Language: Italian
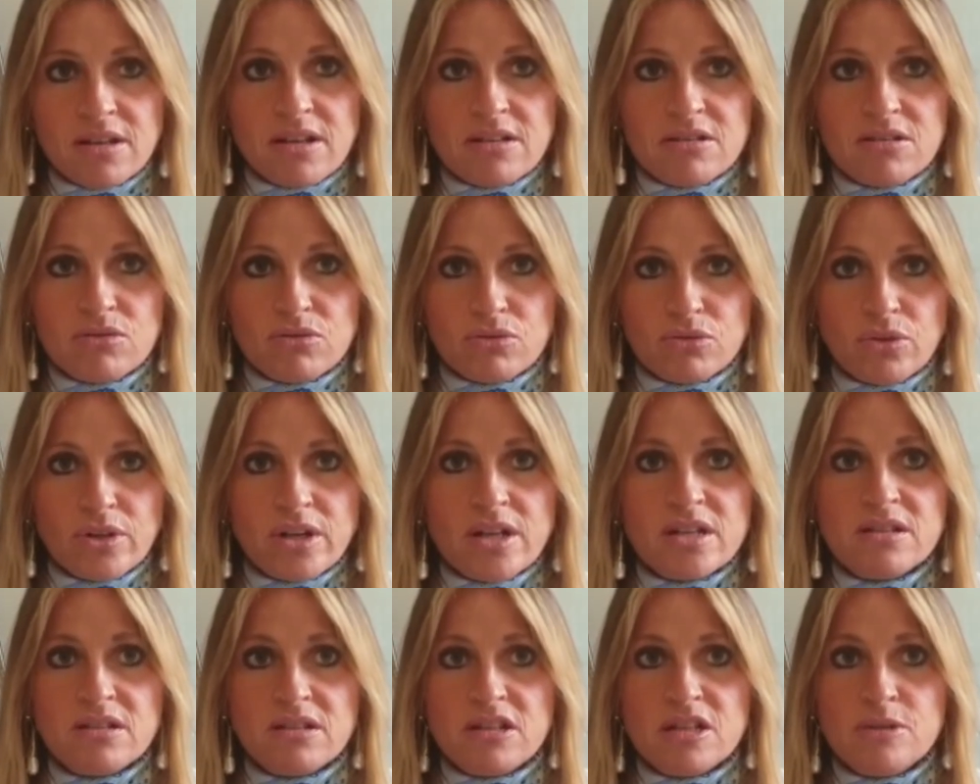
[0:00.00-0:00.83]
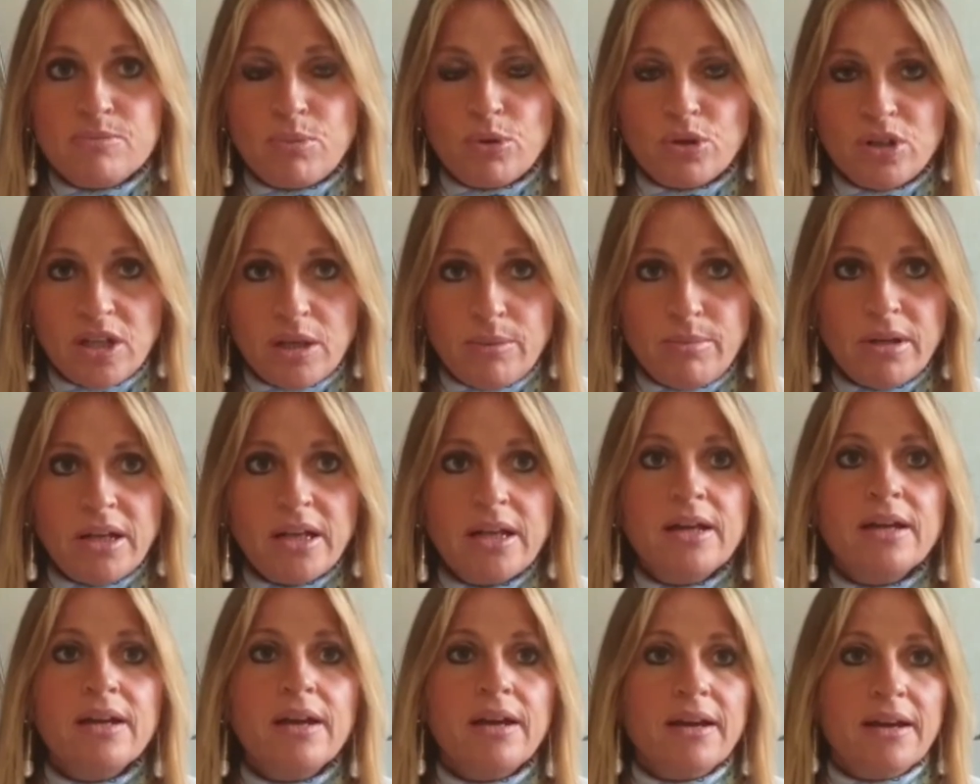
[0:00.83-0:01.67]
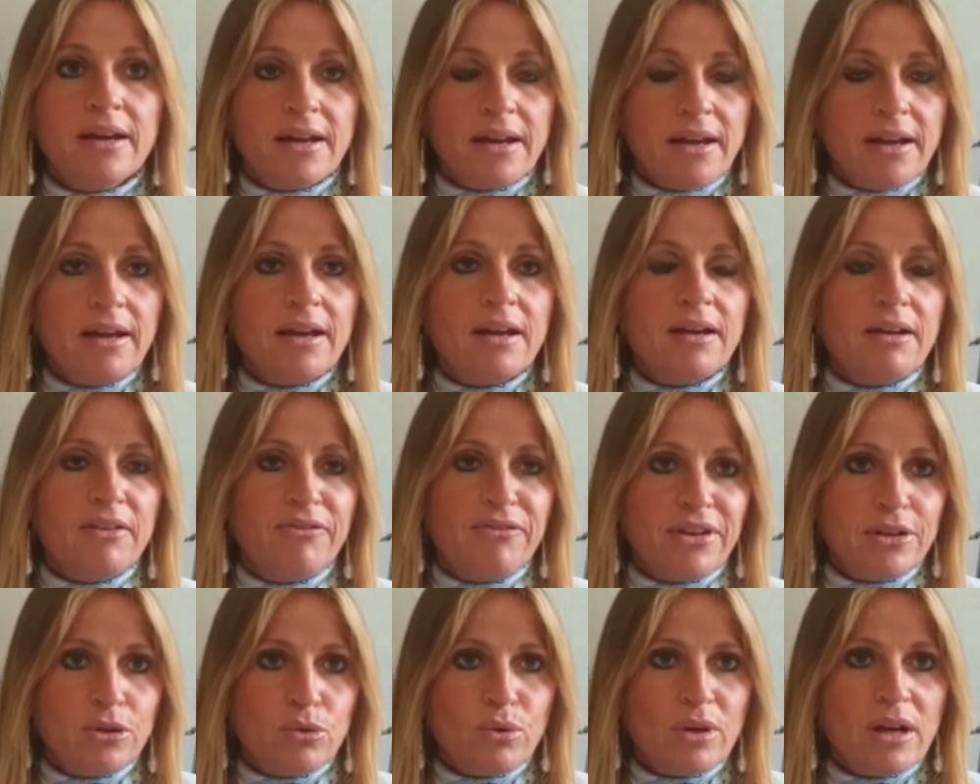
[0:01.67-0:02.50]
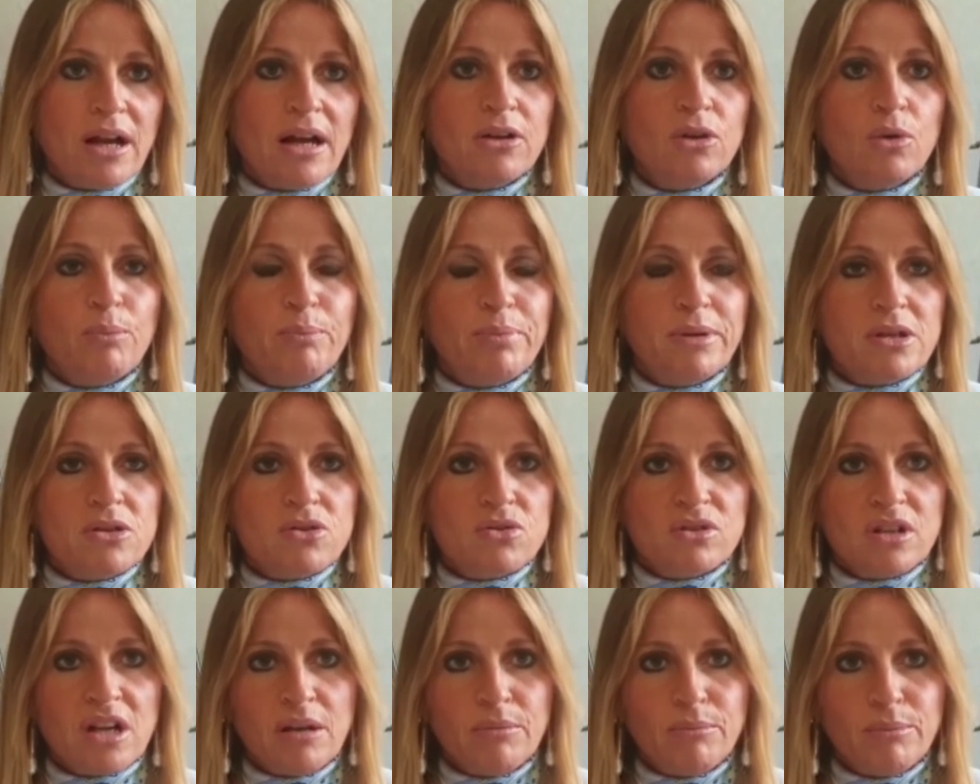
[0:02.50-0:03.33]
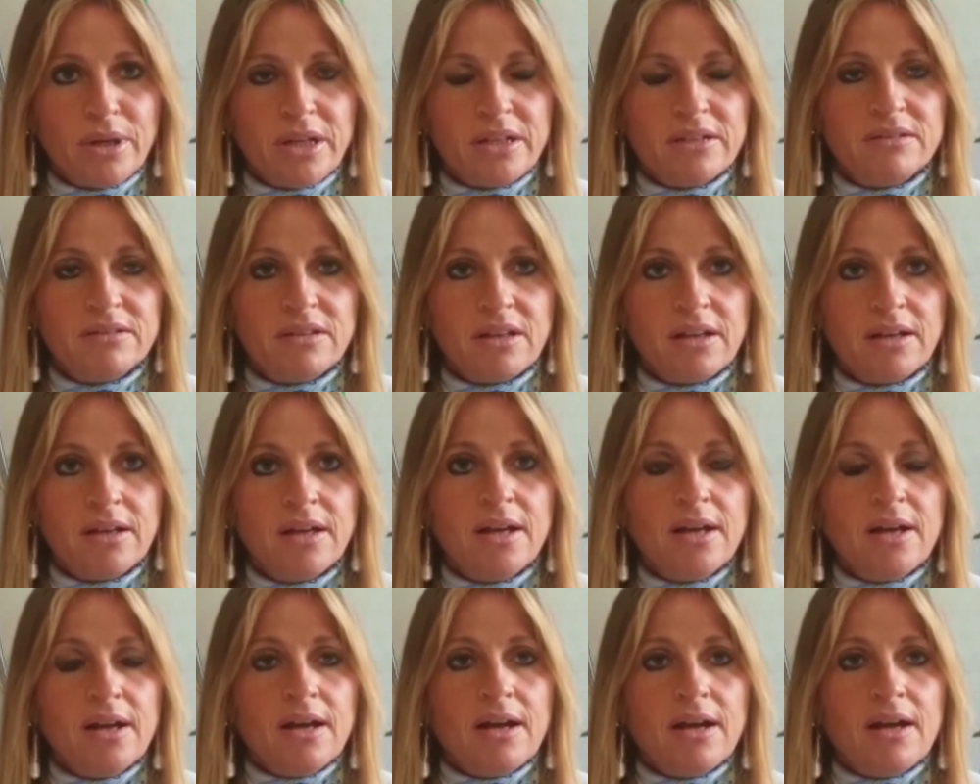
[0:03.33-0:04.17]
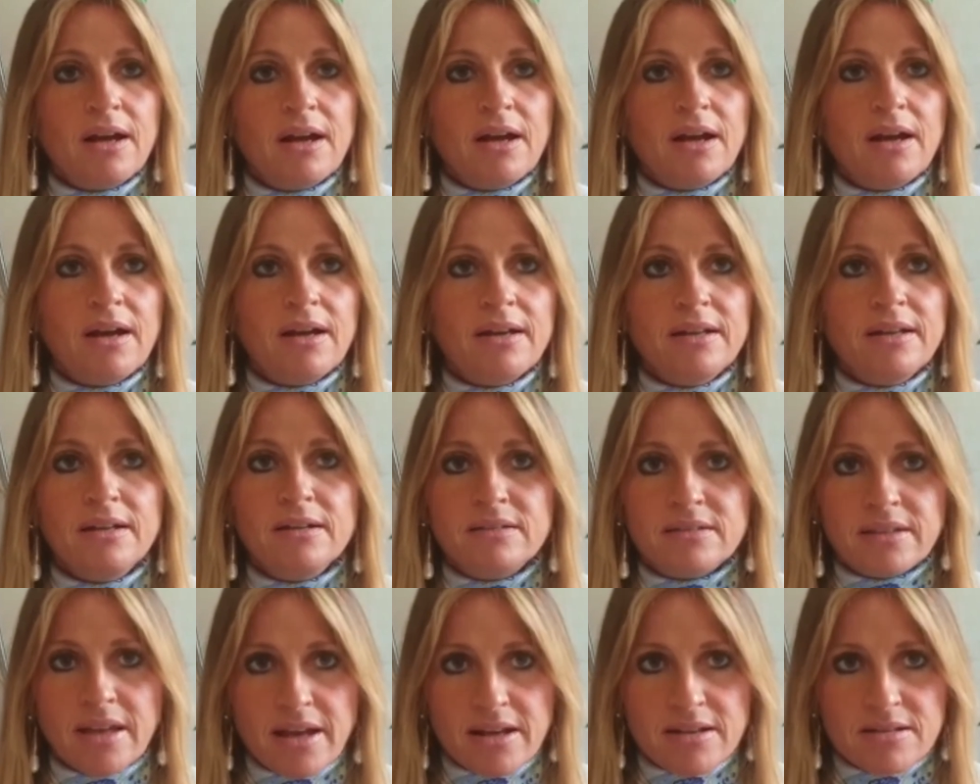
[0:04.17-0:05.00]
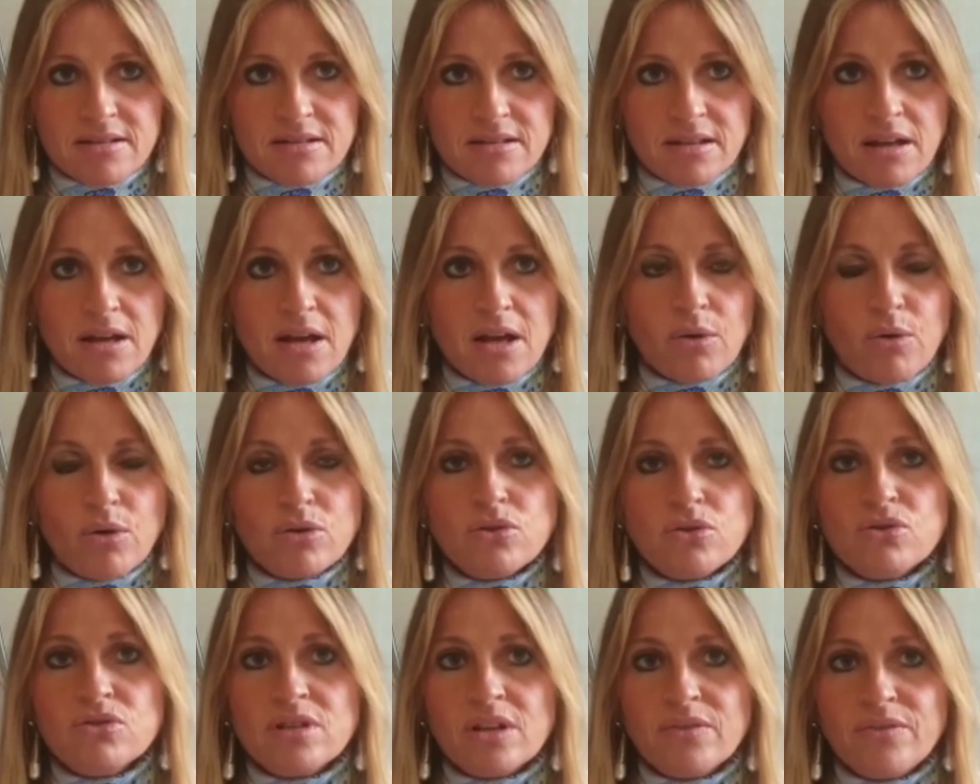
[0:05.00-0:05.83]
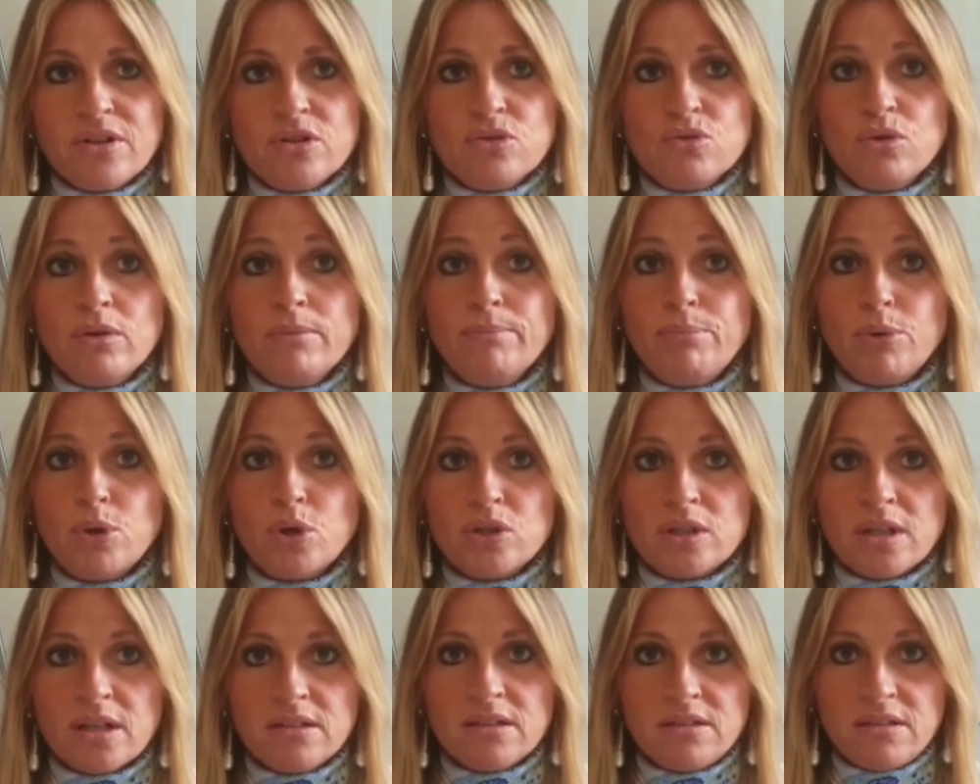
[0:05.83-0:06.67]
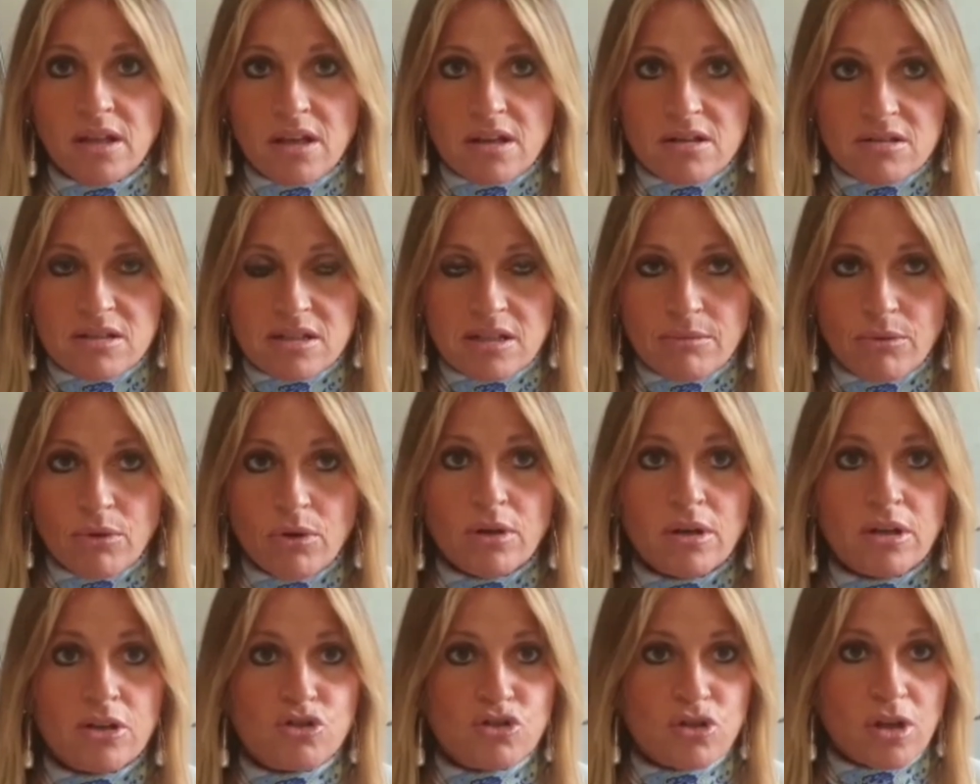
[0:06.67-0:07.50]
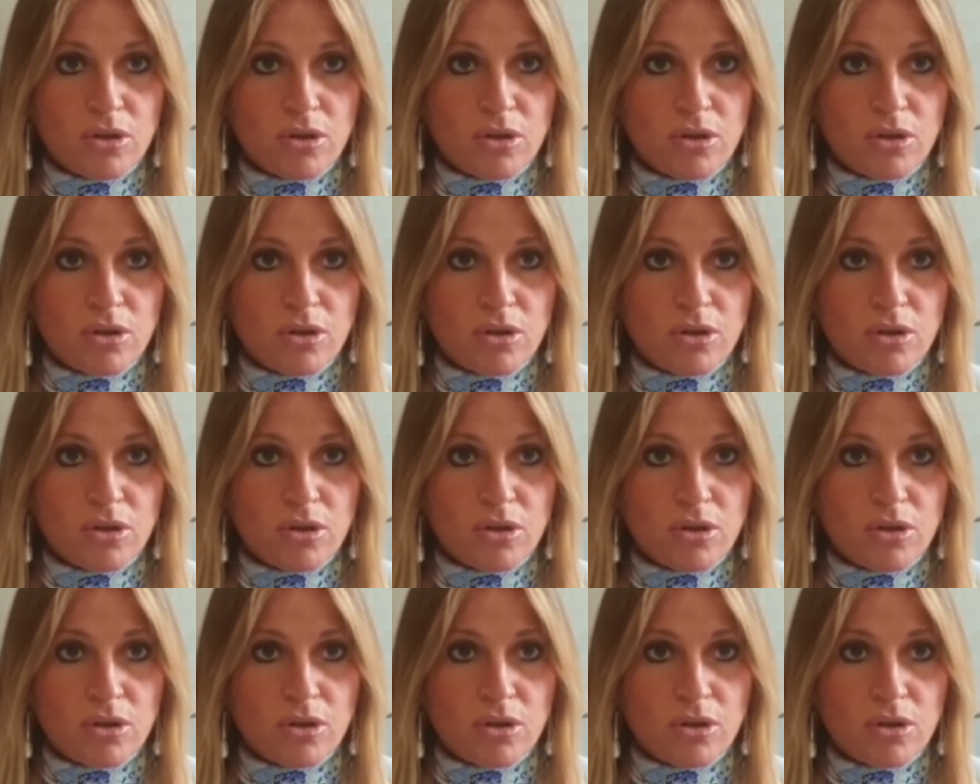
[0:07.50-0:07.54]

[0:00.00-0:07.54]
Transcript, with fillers: che si sono resi disponibili e che effettueranno personalmente eh, il test. Questo è un servizio importantissimo che ci